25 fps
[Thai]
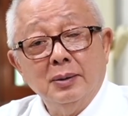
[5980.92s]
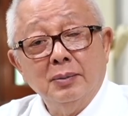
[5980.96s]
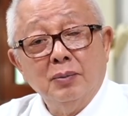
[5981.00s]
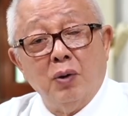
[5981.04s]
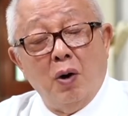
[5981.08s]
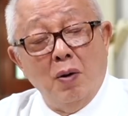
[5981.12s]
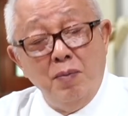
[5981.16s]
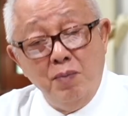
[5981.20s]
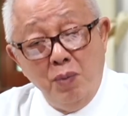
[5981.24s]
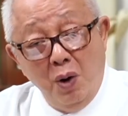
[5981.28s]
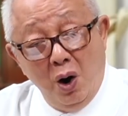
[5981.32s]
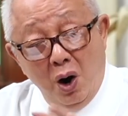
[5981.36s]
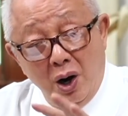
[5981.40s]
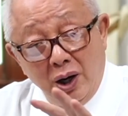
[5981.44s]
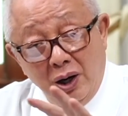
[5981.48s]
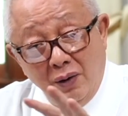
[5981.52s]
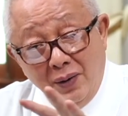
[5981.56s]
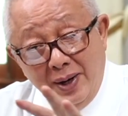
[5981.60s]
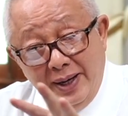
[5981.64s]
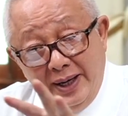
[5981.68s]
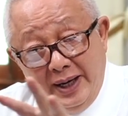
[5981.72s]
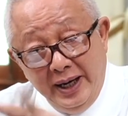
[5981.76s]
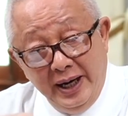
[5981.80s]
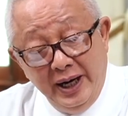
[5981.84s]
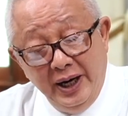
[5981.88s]
ผมบอกแล้ว
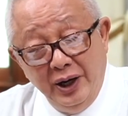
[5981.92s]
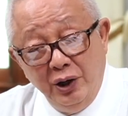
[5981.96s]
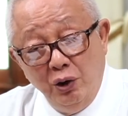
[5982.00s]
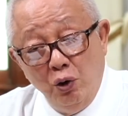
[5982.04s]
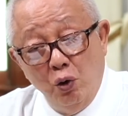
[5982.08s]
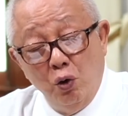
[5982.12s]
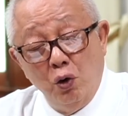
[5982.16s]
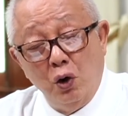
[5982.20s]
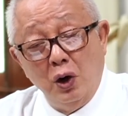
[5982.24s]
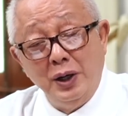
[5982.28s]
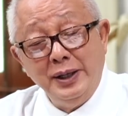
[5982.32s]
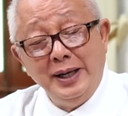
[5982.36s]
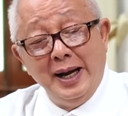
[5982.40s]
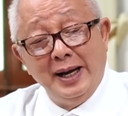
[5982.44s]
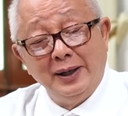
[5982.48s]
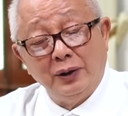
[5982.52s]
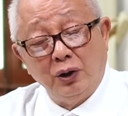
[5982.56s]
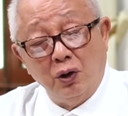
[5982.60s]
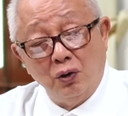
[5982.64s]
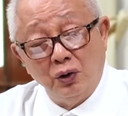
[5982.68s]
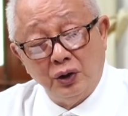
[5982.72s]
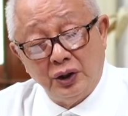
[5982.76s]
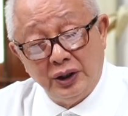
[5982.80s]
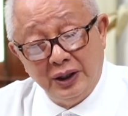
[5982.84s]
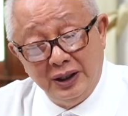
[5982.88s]
ว่า อี ยู ก็ยัง
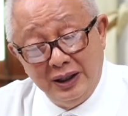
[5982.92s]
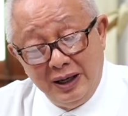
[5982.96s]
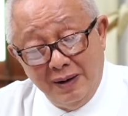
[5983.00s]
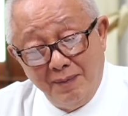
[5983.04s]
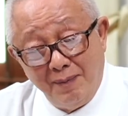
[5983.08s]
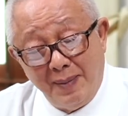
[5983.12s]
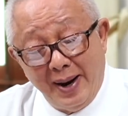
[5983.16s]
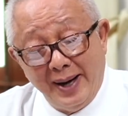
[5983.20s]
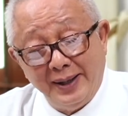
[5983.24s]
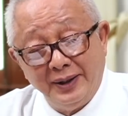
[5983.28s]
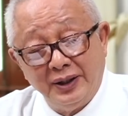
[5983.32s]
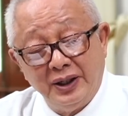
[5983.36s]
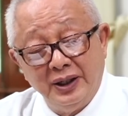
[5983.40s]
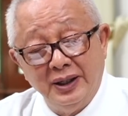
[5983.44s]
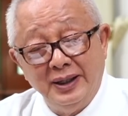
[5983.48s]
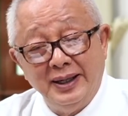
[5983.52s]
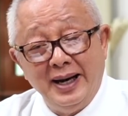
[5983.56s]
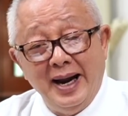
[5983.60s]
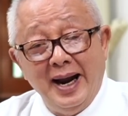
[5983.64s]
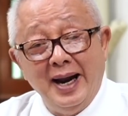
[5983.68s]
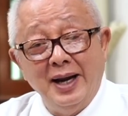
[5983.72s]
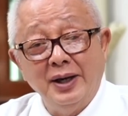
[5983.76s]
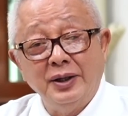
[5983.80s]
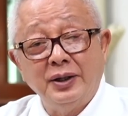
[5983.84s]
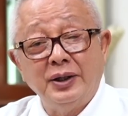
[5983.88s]
ต้องซื้อน้ำมันซื้อ
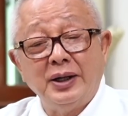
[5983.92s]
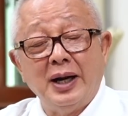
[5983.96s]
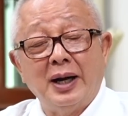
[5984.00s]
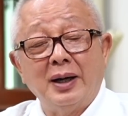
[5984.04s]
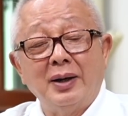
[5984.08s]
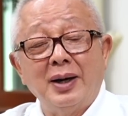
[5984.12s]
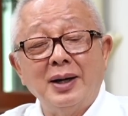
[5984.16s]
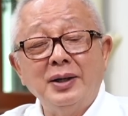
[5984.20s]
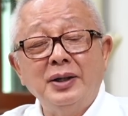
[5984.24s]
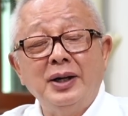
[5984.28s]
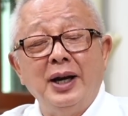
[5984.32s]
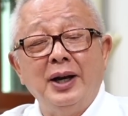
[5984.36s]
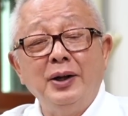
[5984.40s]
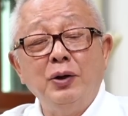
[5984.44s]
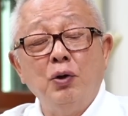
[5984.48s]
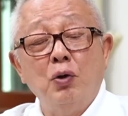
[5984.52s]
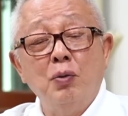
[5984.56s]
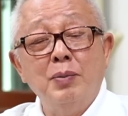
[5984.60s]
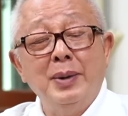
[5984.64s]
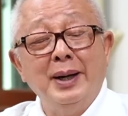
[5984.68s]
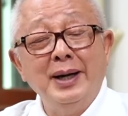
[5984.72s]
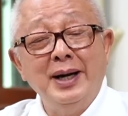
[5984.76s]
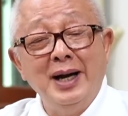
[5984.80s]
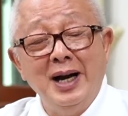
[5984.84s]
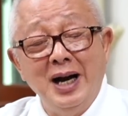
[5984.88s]
แก๊สจากรัสเซียอยู่
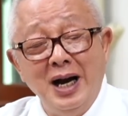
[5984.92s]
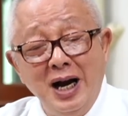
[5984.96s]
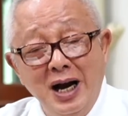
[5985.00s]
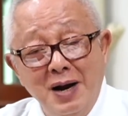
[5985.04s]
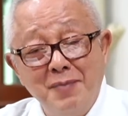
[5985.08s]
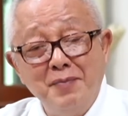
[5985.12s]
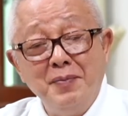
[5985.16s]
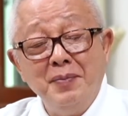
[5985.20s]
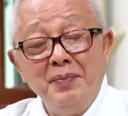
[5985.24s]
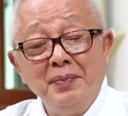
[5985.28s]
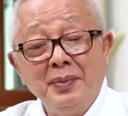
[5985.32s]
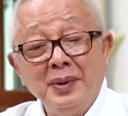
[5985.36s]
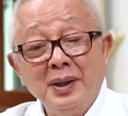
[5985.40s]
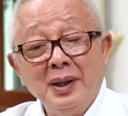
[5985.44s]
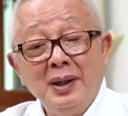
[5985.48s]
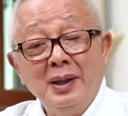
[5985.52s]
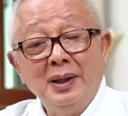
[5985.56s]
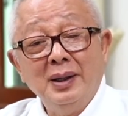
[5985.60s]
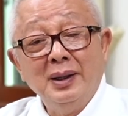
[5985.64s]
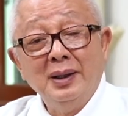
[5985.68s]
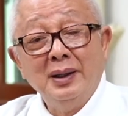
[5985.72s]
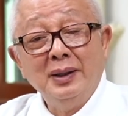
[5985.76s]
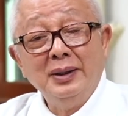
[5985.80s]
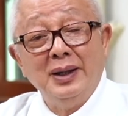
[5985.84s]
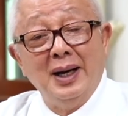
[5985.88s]
เหมือนเดิม
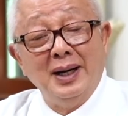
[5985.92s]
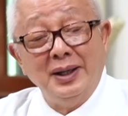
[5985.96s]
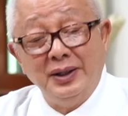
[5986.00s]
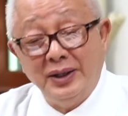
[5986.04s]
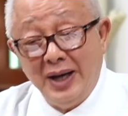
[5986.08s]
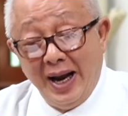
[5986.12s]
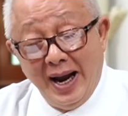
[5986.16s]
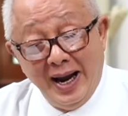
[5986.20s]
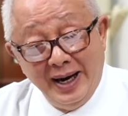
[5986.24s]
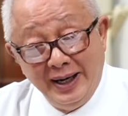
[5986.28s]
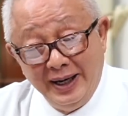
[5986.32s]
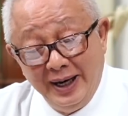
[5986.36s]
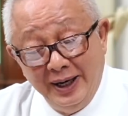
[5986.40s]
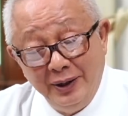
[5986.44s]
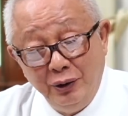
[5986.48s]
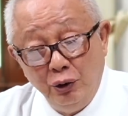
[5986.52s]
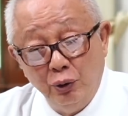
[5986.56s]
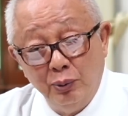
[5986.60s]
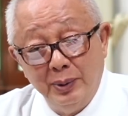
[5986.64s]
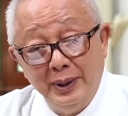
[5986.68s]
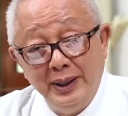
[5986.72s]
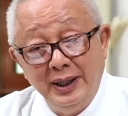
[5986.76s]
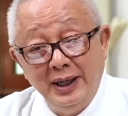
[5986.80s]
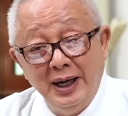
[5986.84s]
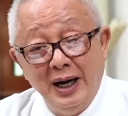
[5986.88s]
ยังจ่ายเงินอยู่
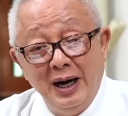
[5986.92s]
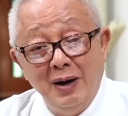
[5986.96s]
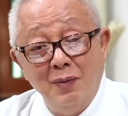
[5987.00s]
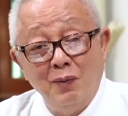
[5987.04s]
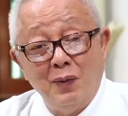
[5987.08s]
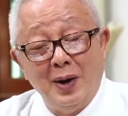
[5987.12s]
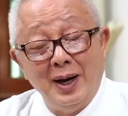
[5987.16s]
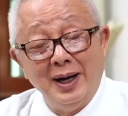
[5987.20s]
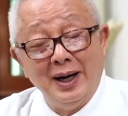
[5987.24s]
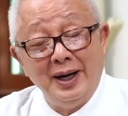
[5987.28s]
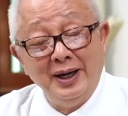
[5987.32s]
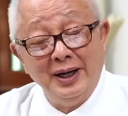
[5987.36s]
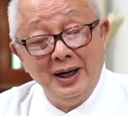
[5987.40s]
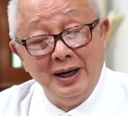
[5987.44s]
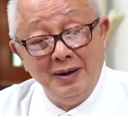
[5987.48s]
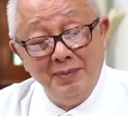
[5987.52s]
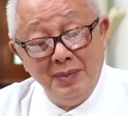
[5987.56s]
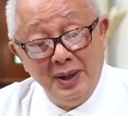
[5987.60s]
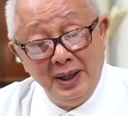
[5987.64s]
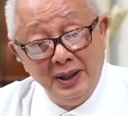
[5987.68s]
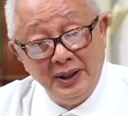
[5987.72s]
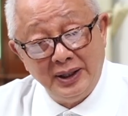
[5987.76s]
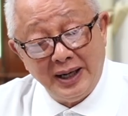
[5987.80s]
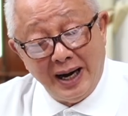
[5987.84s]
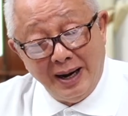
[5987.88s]
เหมือนเดิมวันละ หนึ่งห
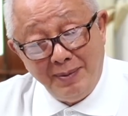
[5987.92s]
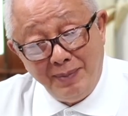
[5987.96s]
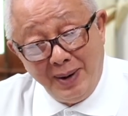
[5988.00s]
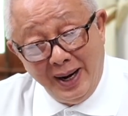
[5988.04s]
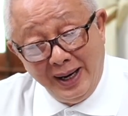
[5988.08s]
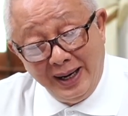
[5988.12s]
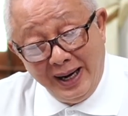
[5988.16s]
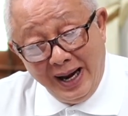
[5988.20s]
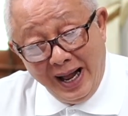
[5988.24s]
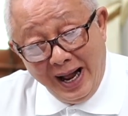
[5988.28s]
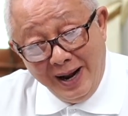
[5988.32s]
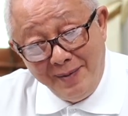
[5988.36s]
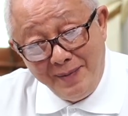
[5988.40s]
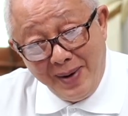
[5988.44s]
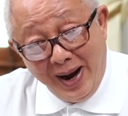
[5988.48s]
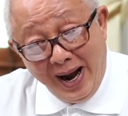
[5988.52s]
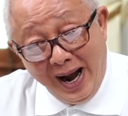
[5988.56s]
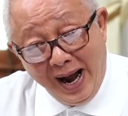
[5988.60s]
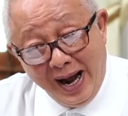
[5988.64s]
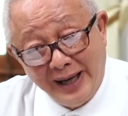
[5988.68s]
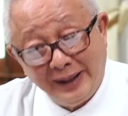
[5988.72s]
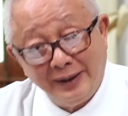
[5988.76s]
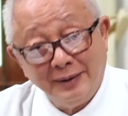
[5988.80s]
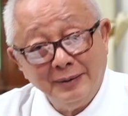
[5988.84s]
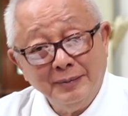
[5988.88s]
มื่นสามพัน ล้าน
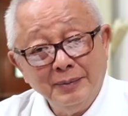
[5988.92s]
บาท